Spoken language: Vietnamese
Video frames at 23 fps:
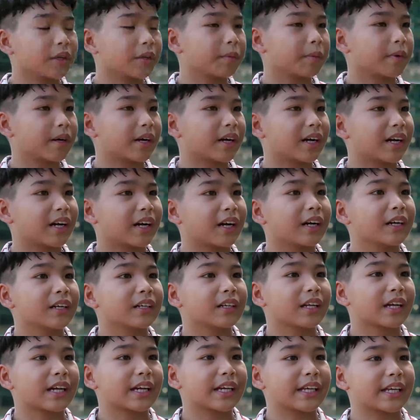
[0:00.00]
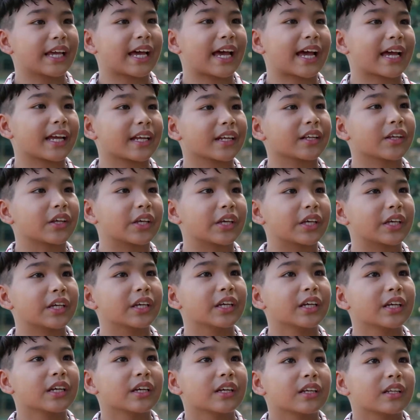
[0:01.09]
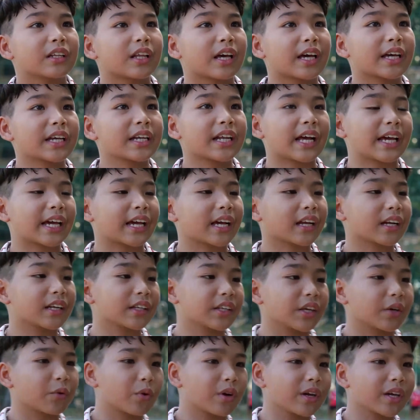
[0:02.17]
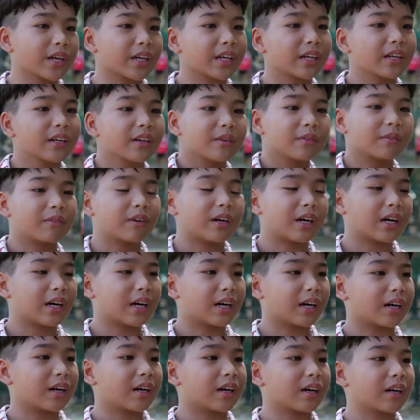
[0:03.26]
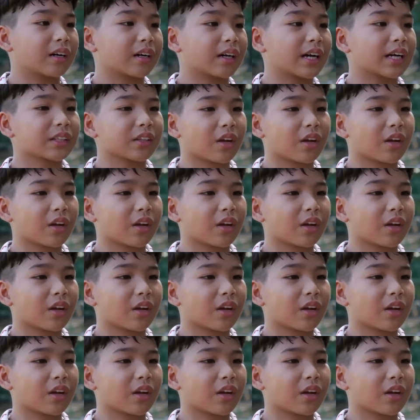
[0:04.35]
Khi mà thầy dạy thì thấy thầy rất là nhiệt huyết và